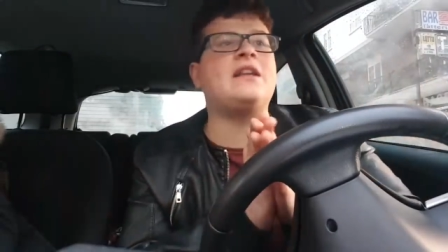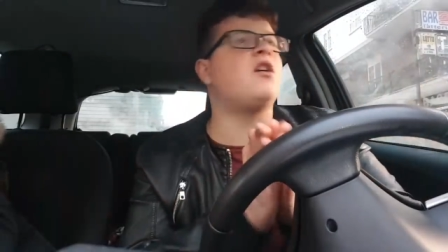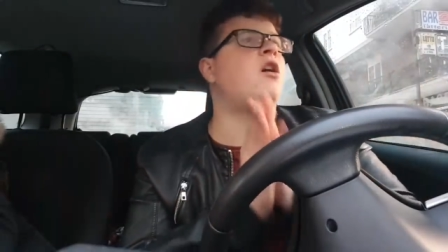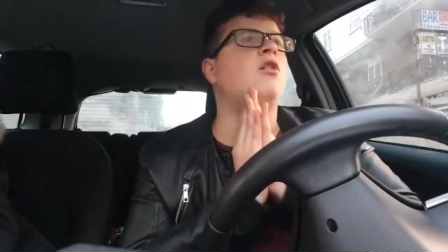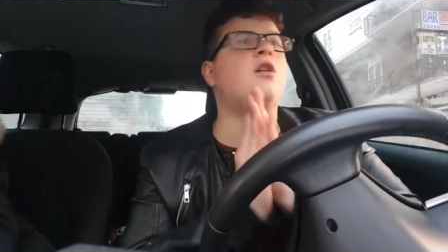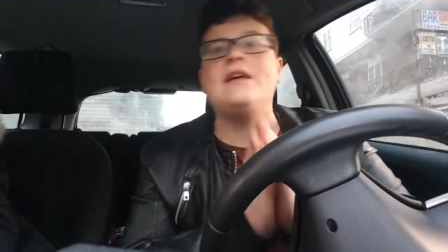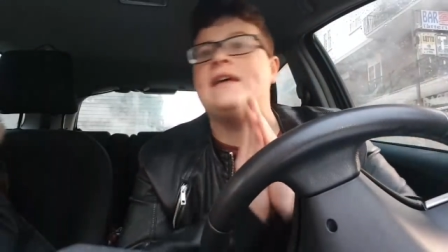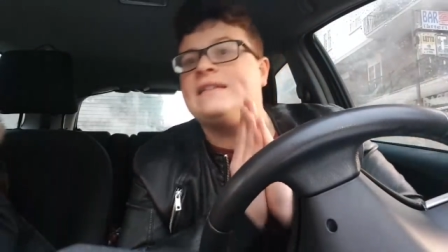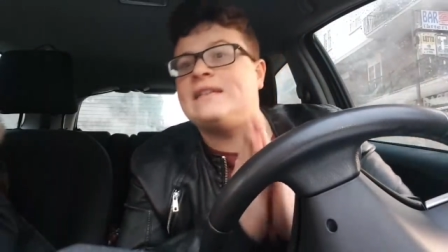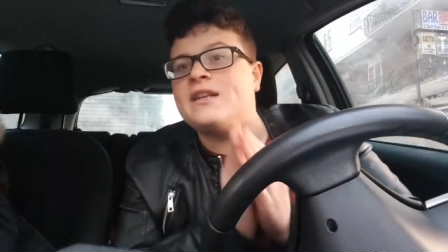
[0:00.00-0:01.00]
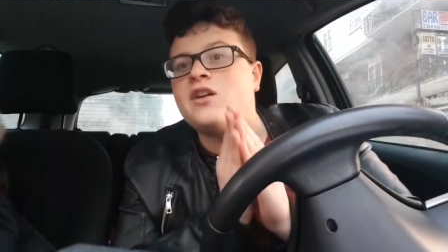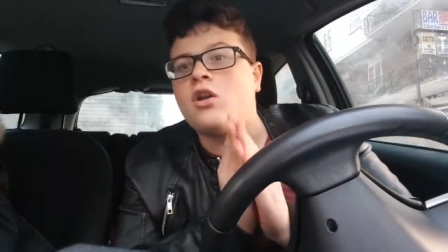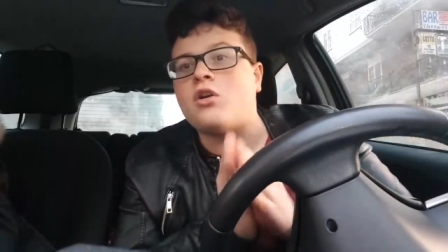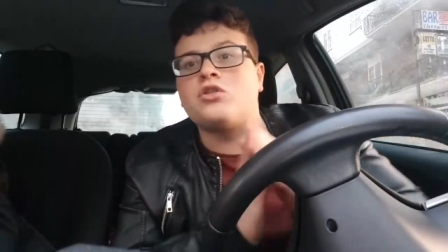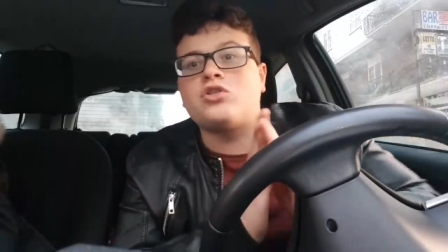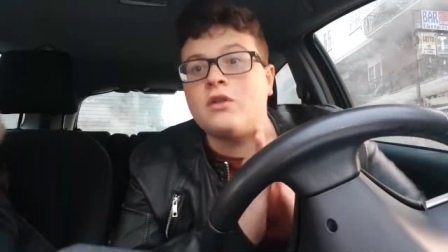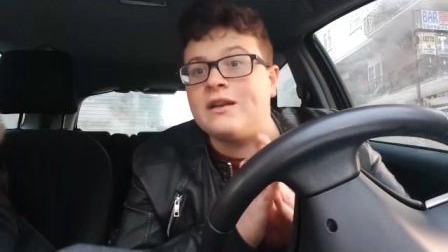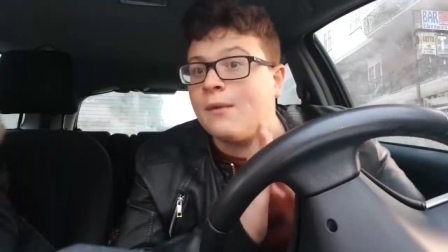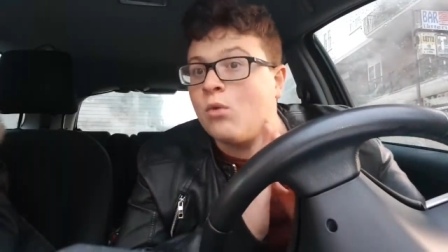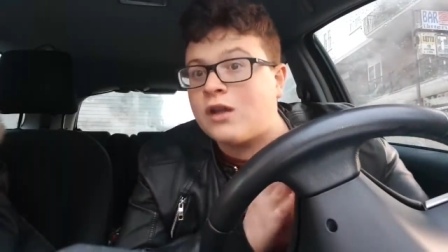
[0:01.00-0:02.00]
Zaniolo, Zaniolo, io sono
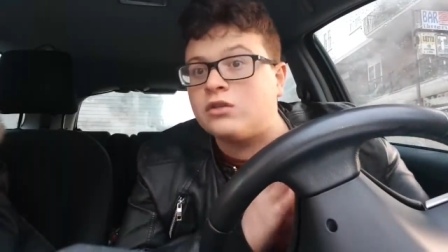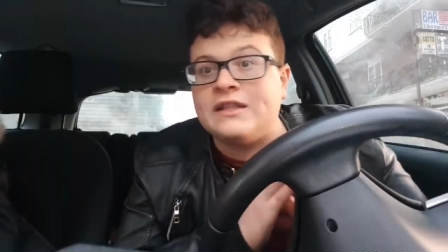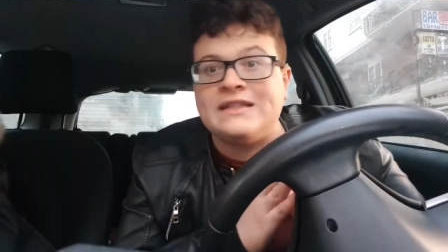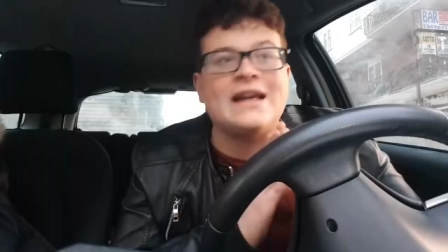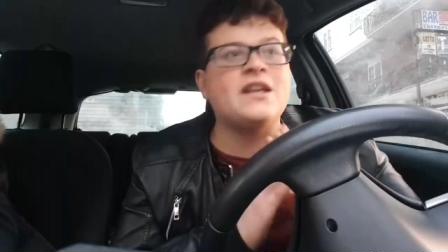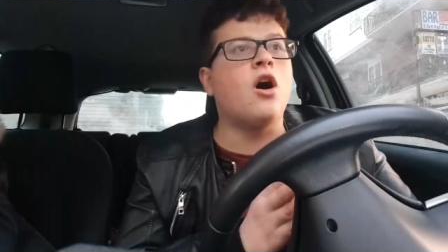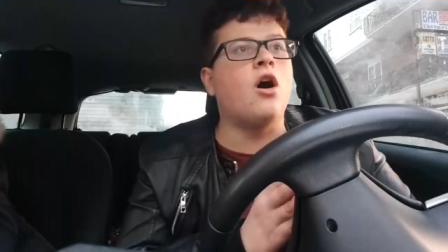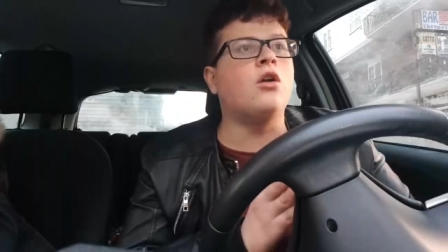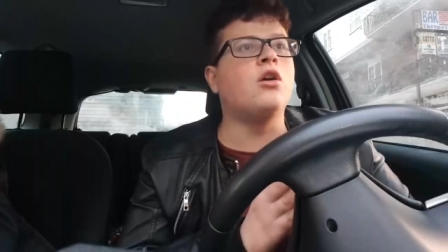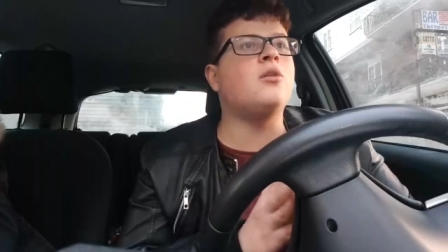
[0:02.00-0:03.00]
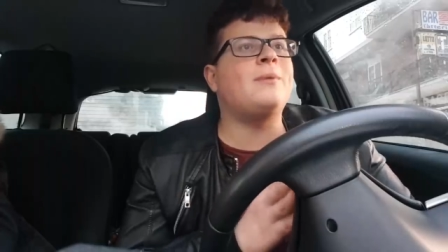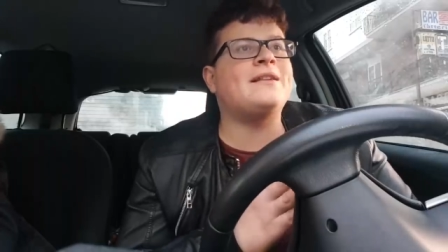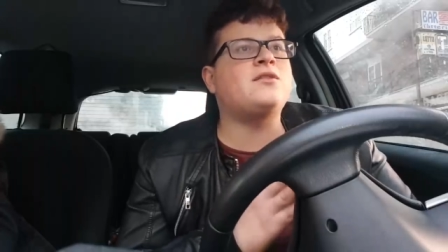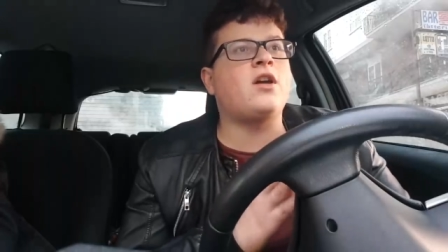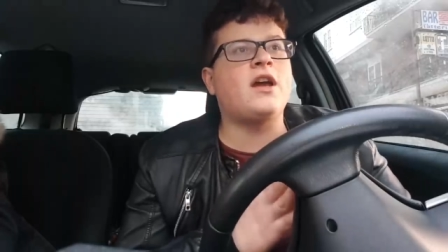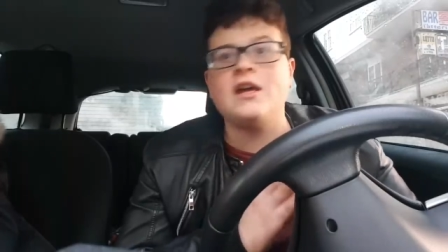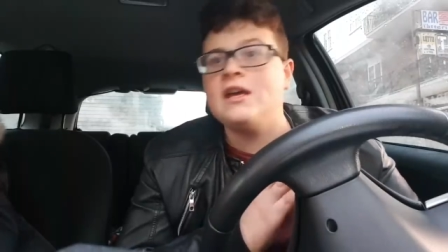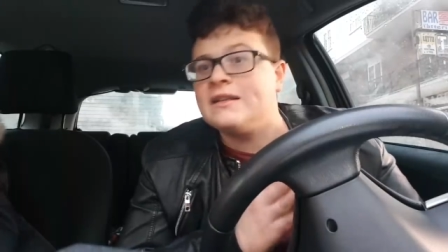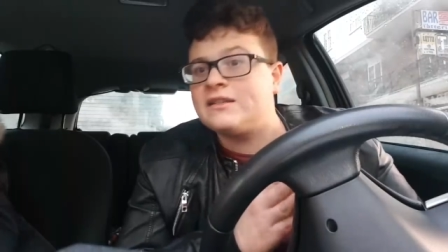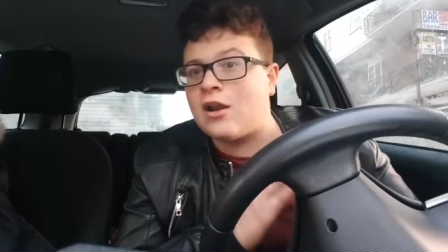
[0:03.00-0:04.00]
innamorato innamorato di Zagnolo. Io penso che
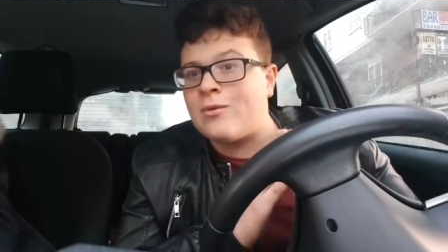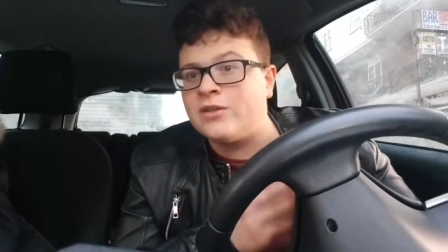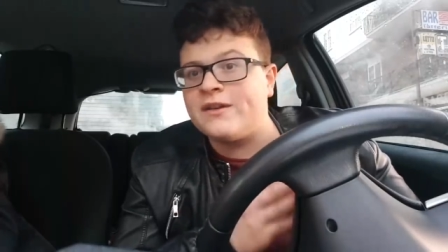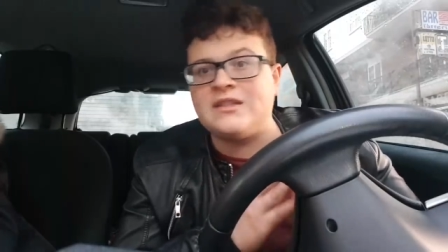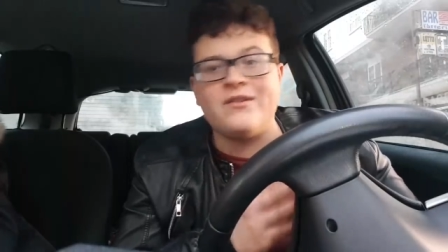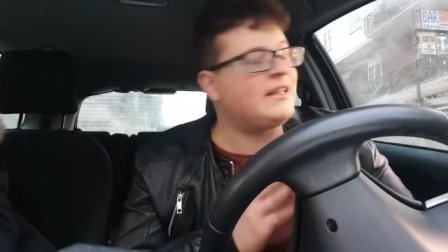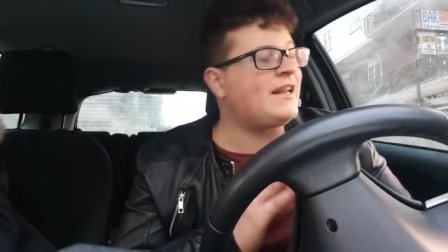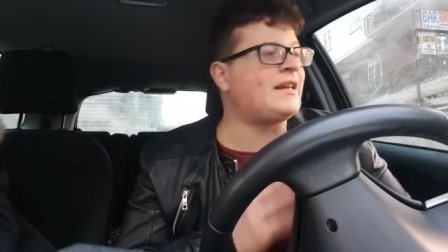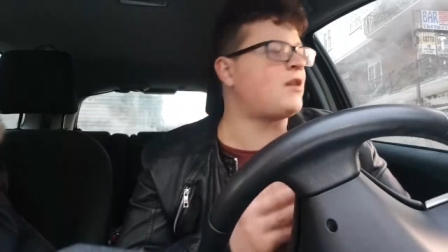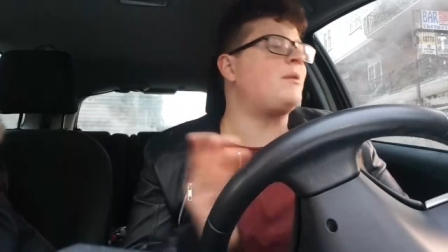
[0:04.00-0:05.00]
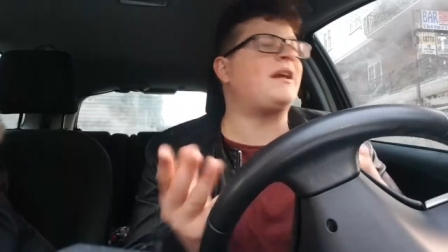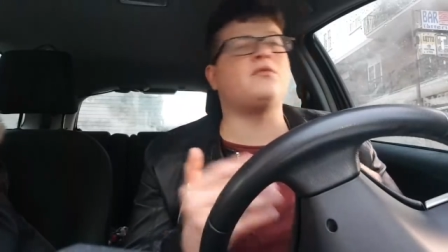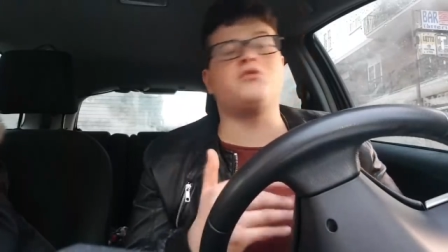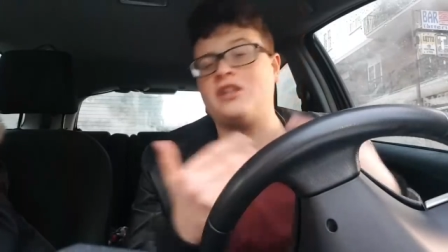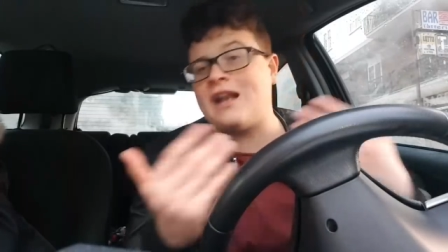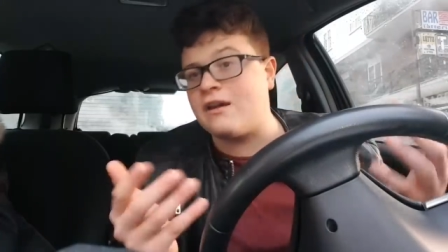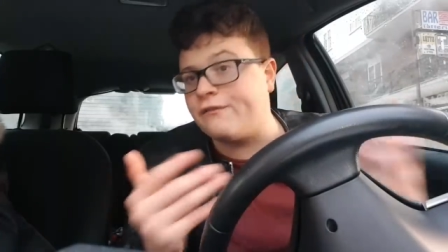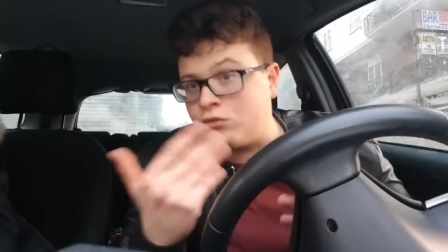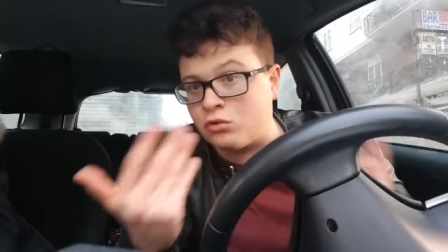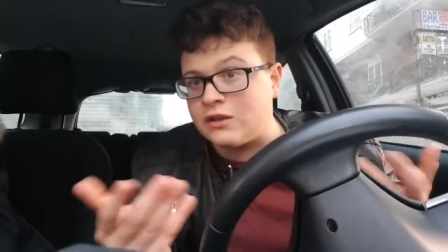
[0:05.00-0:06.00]
se la Roma dovesse vendere Zagnolo, perché succederà
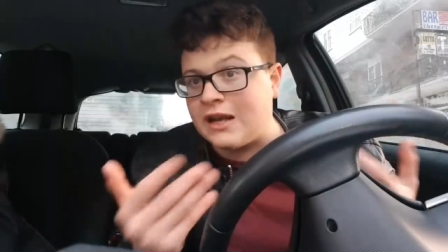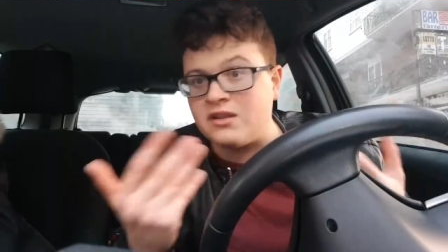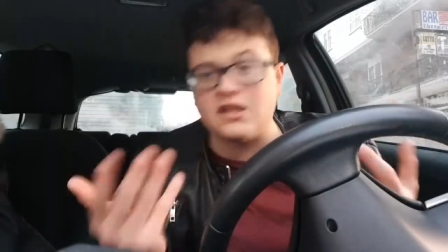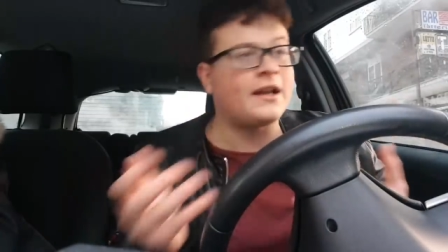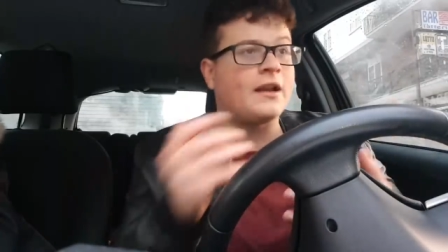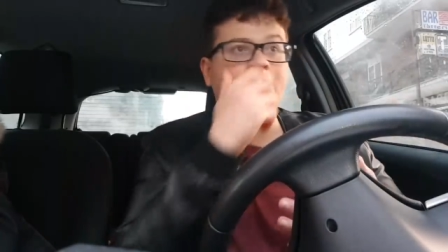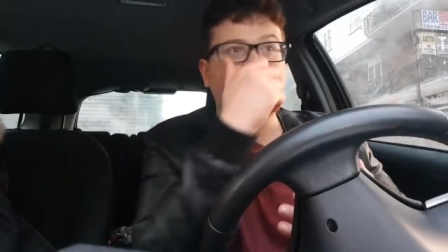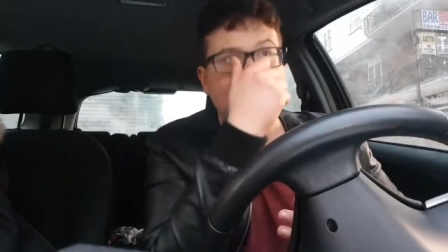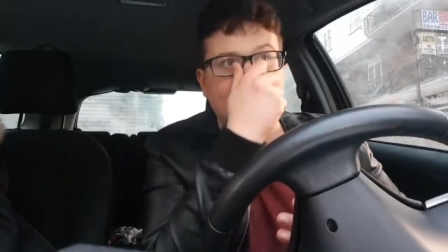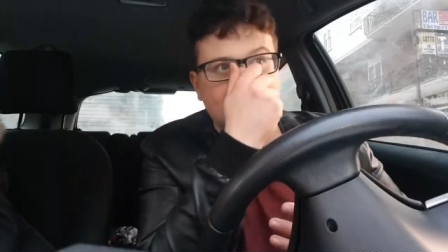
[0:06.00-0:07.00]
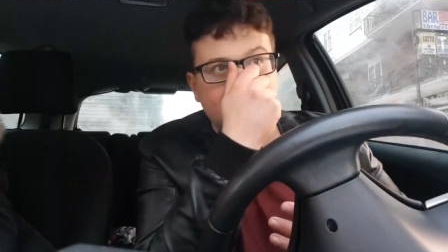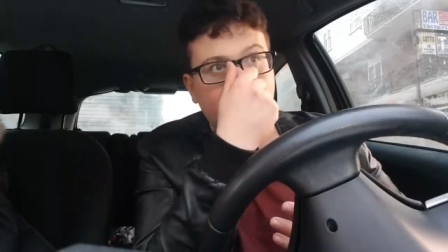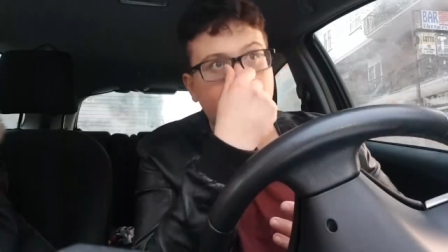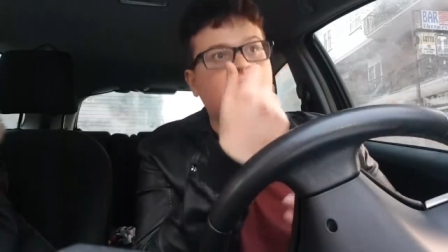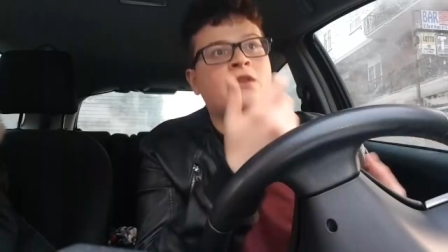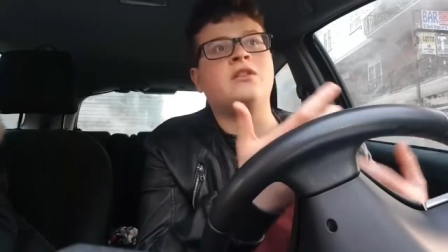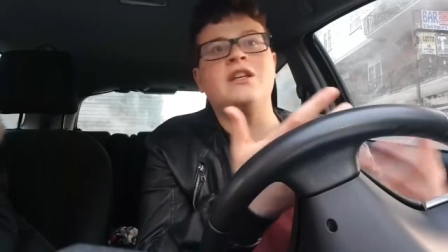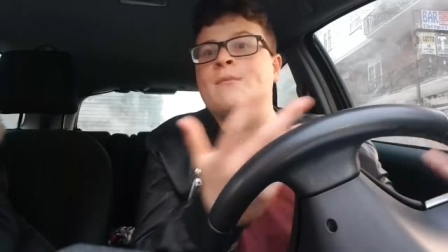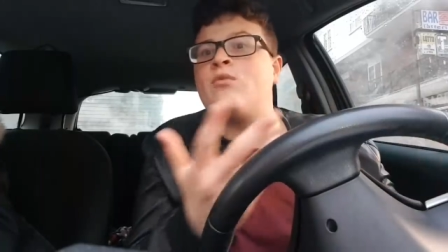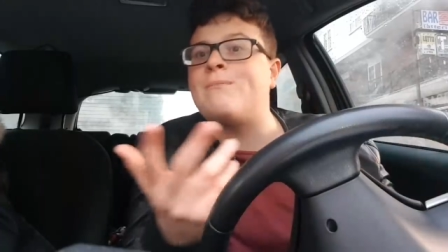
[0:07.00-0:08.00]
in futuro nella vita che la Roma venderà Zagnolo perché non
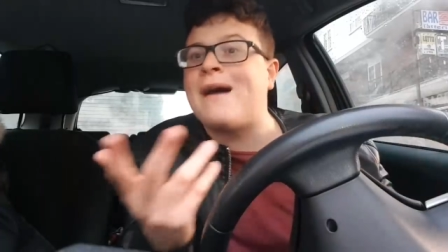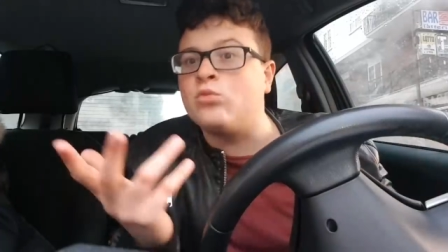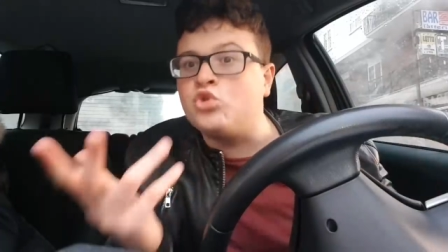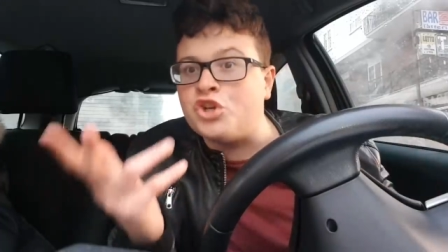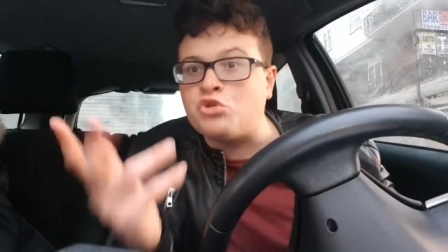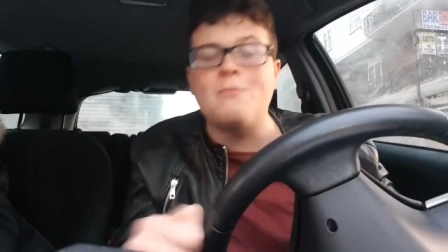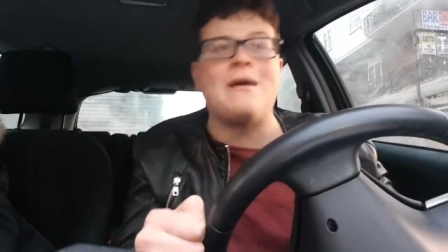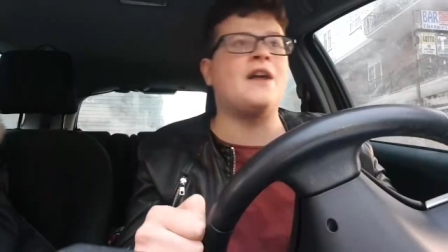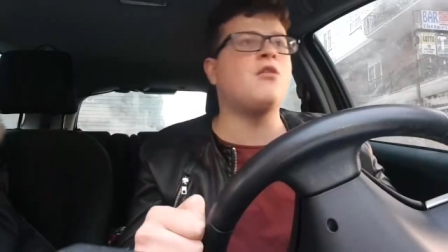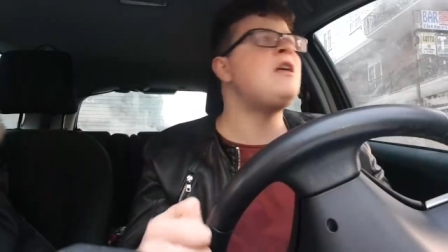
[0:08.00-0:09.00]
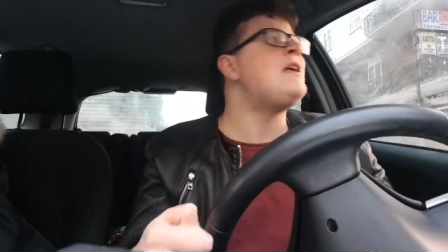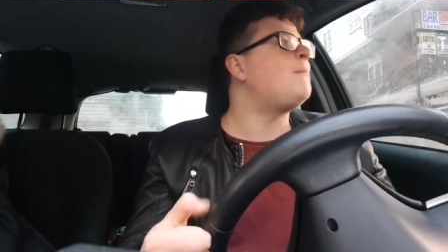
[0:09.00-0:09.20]
teniamo mai un cecio in mano,